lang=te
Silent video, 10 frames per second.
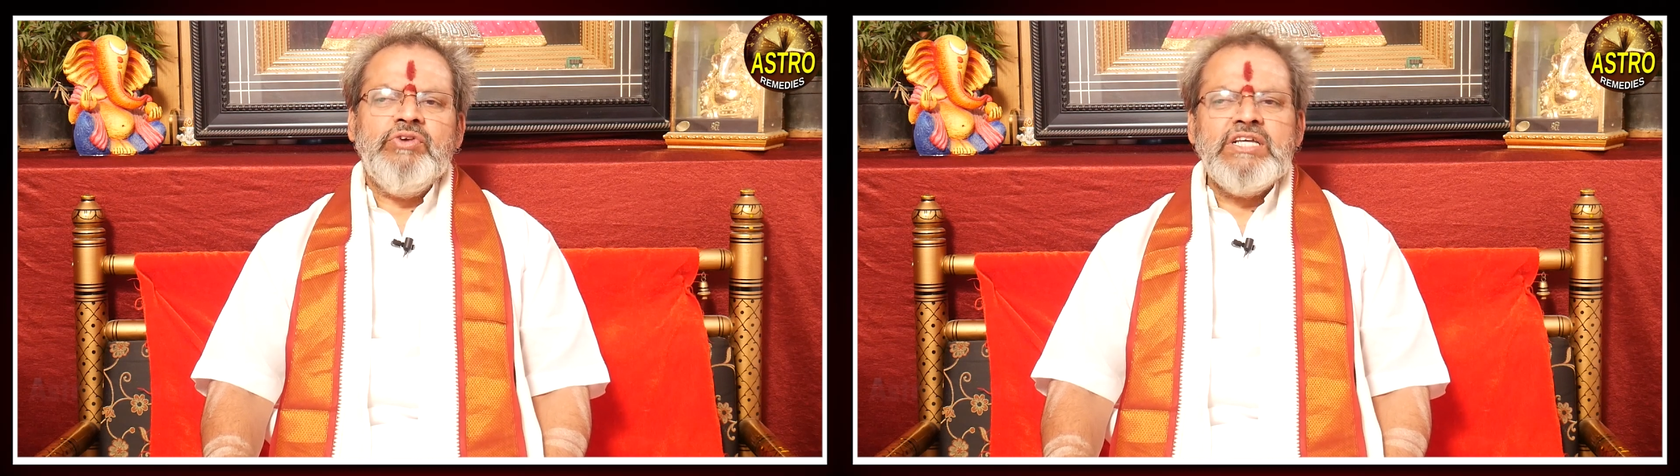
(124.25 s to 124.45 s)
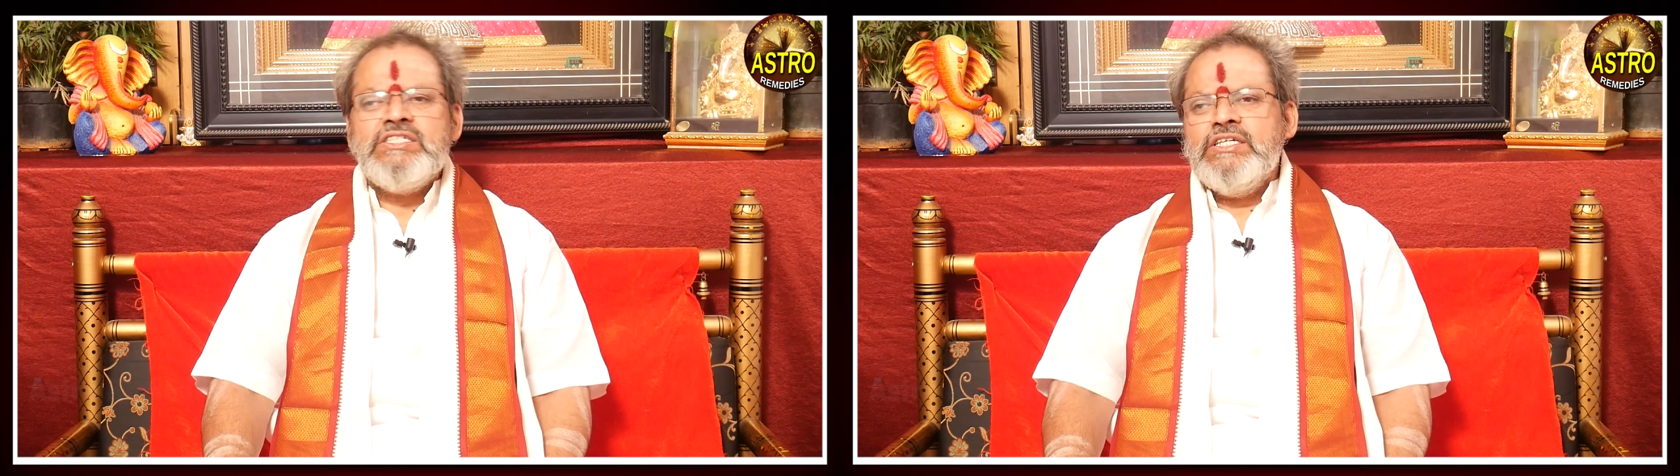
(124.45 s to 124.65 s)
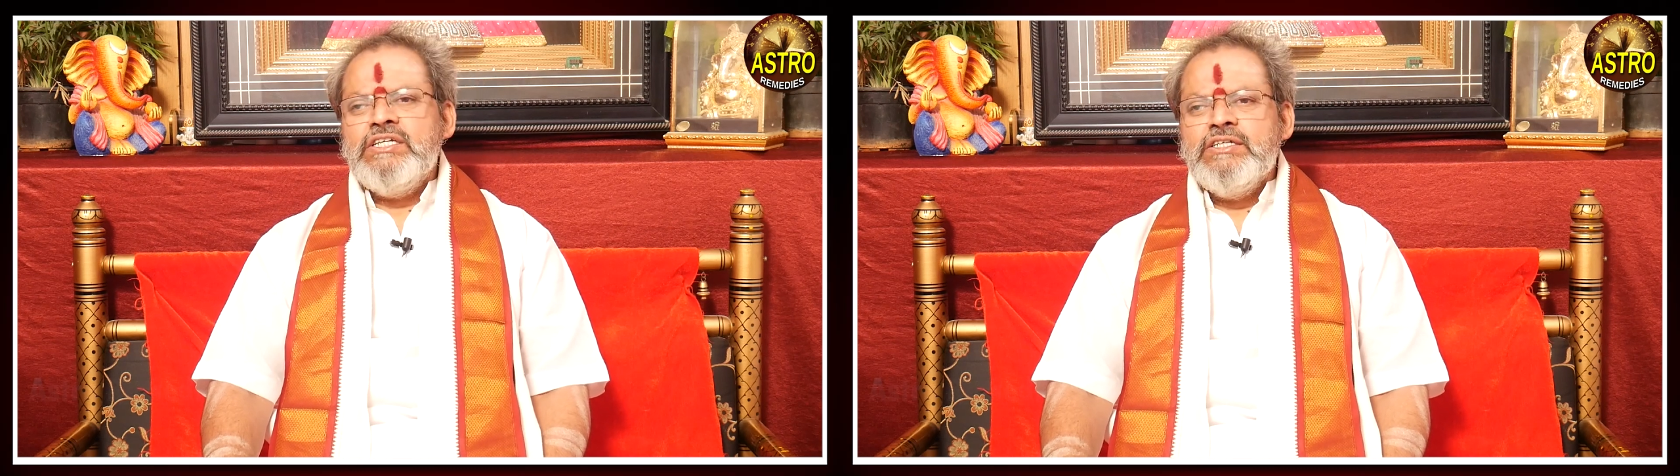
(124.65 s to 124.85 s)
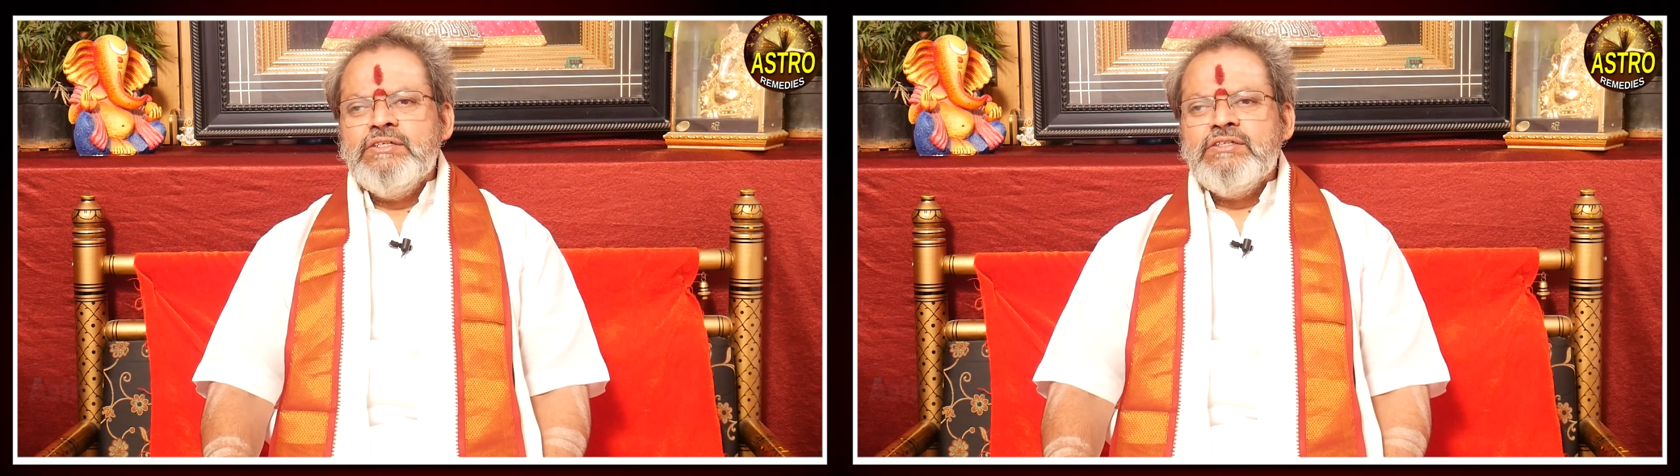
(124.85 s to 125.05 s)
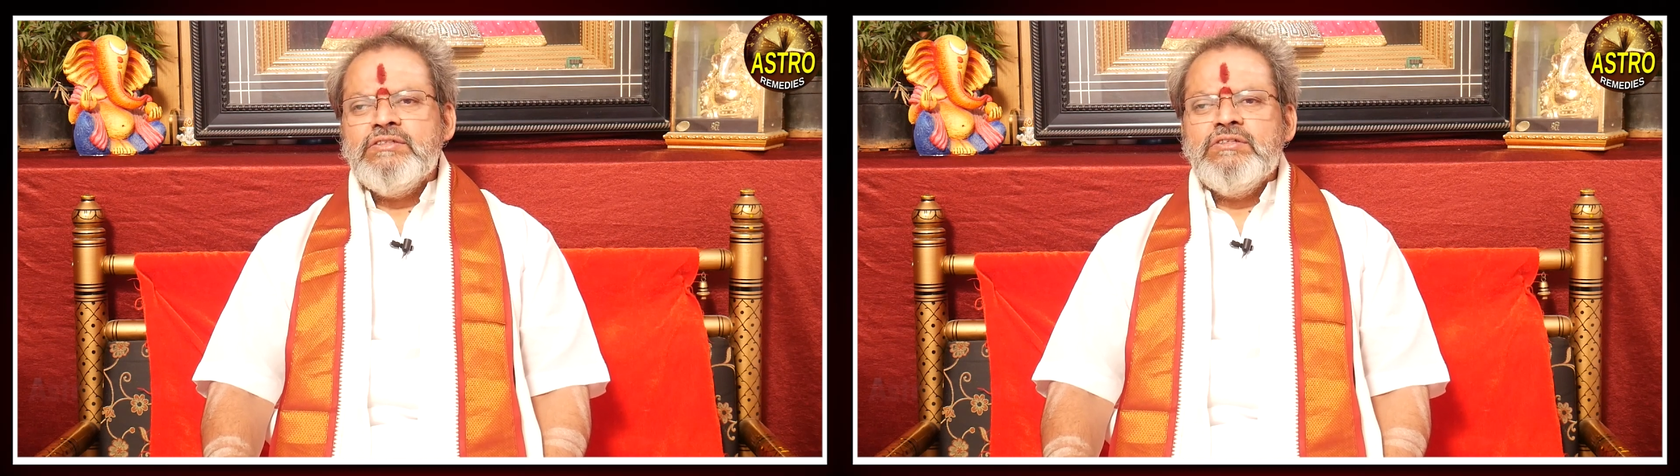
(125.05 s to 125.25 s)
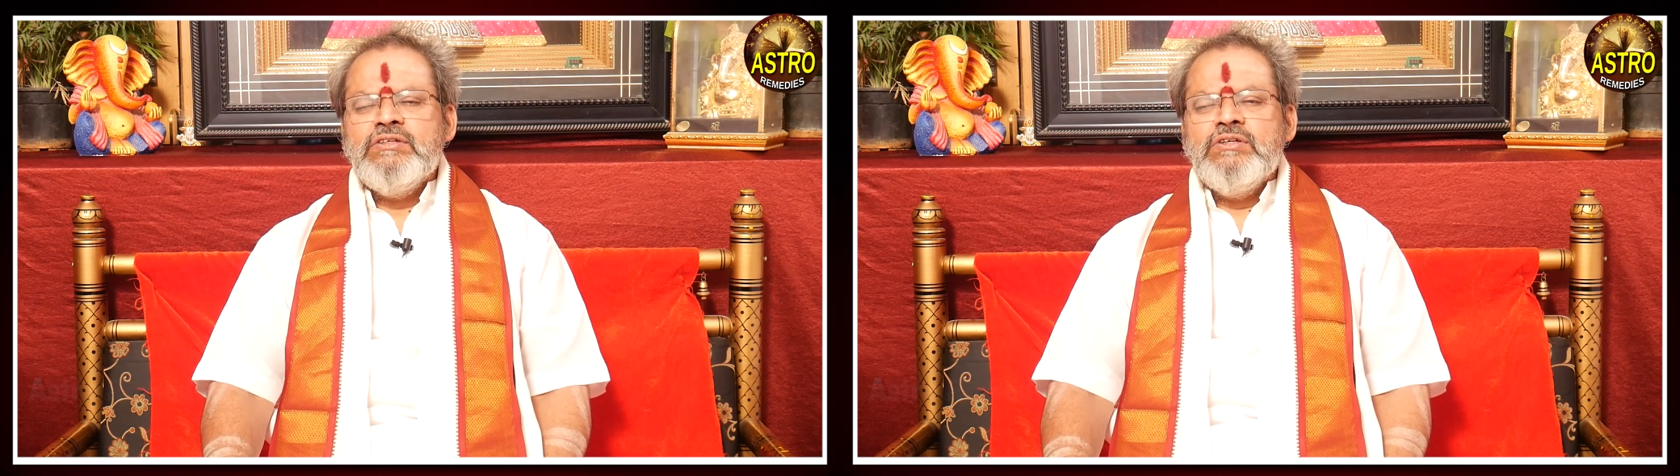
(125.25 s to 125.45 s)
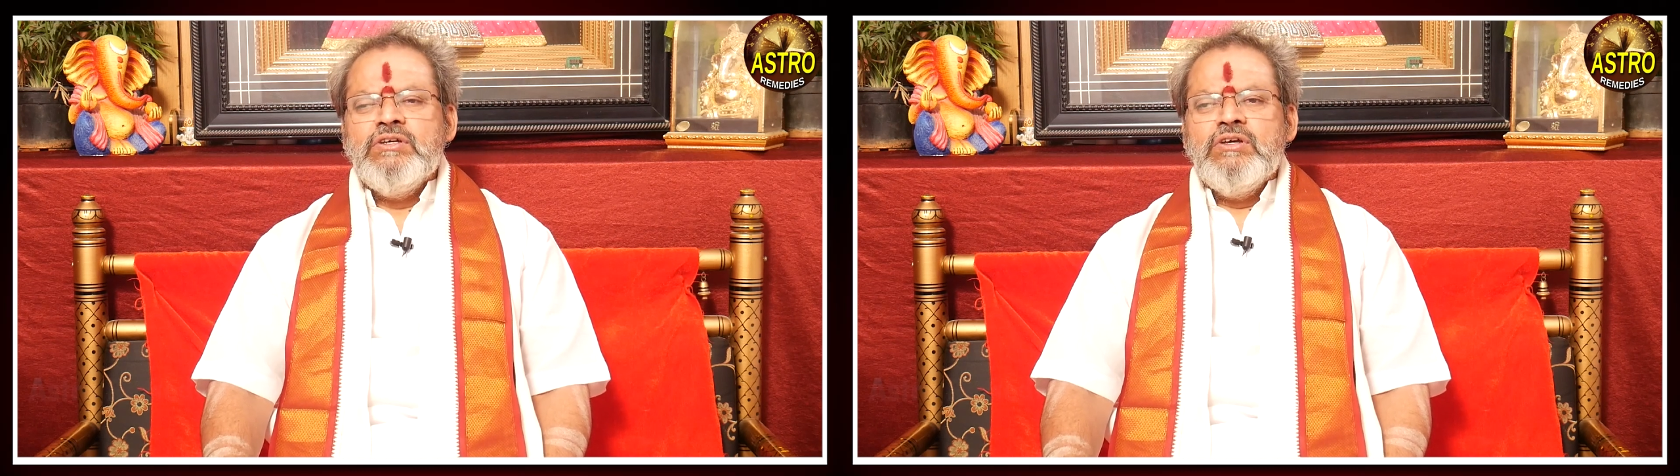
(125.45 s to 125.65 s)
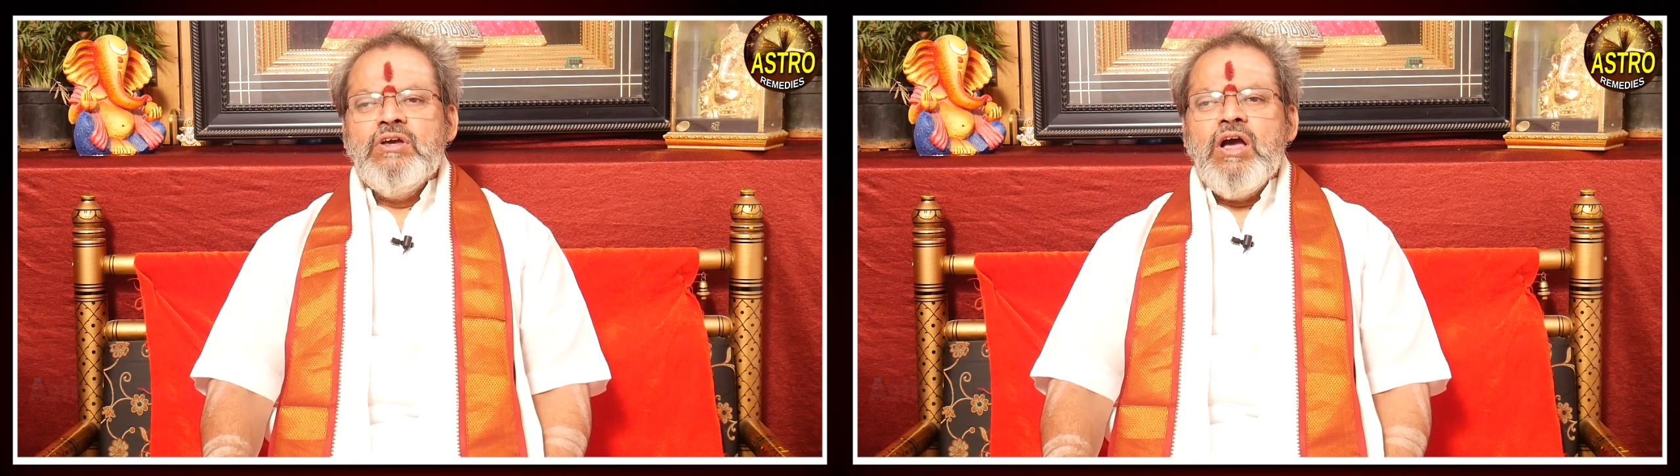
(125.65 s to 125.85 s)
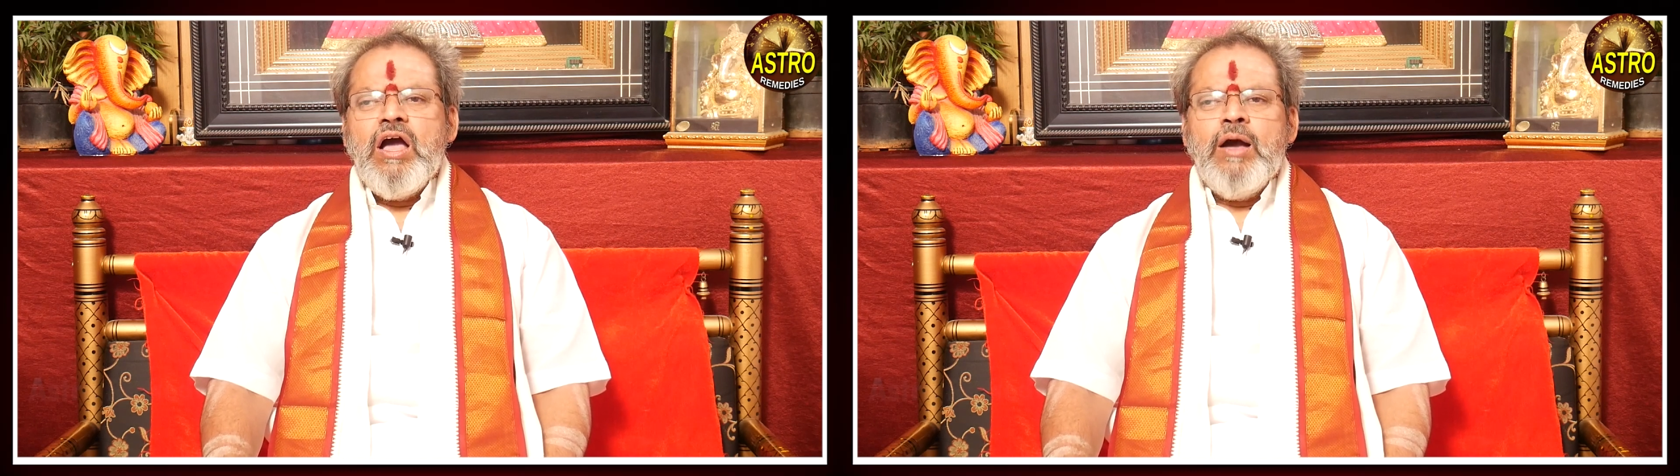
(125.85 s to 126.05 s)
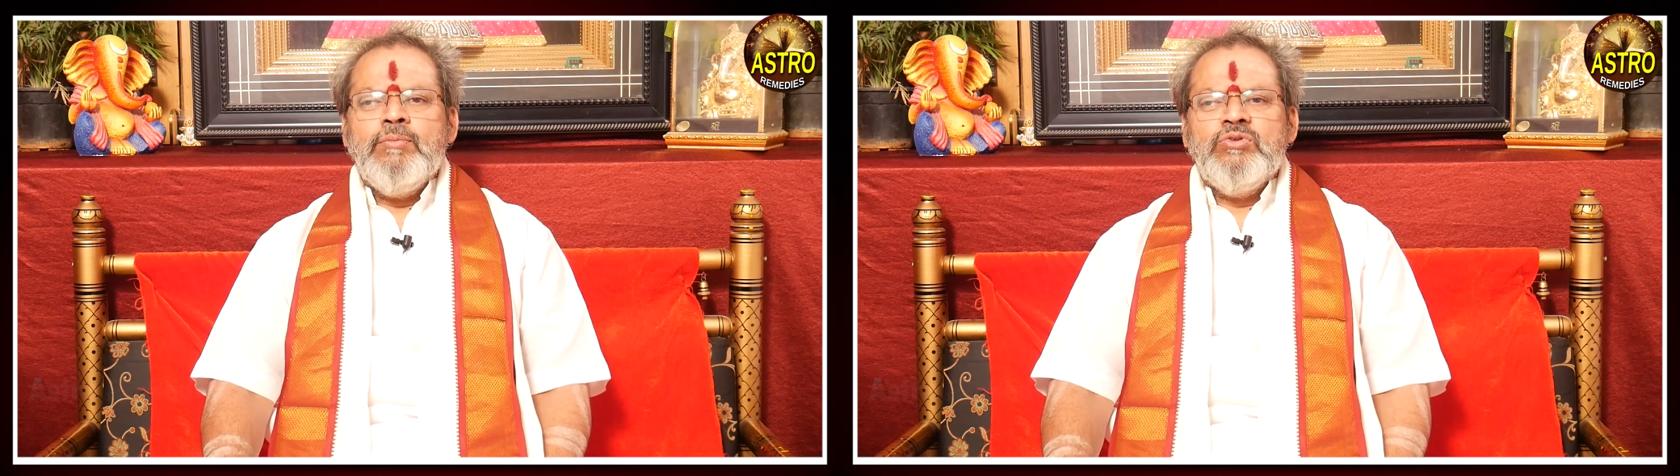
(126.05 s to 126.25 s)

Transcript: వేసి ఆ